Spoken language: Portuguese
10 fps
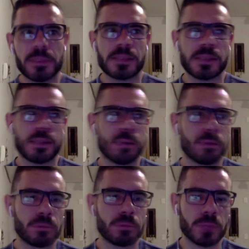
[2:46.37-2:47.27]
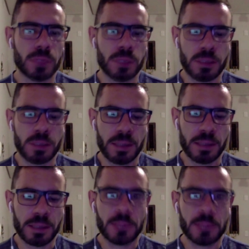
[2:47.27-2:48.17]
Assim, com,
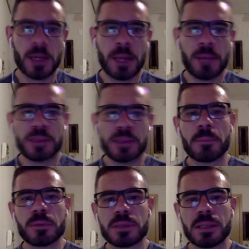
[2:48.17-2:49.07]
tentando melhorar meus tempos de,